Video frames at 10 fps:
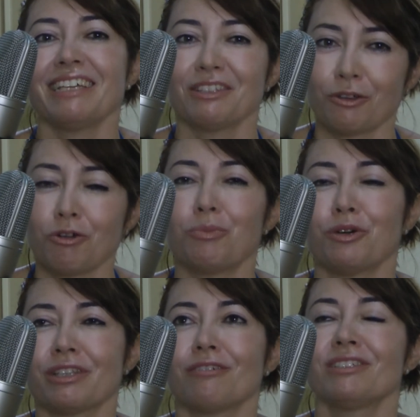que toca o
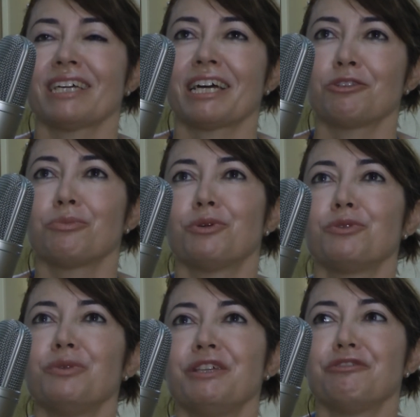portal
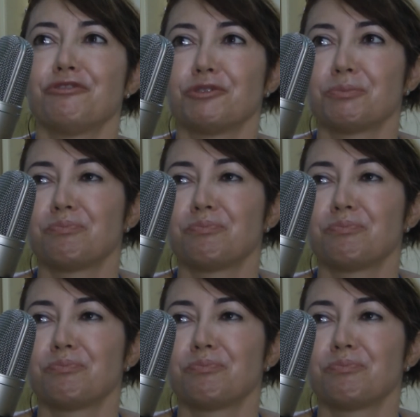desacato.info.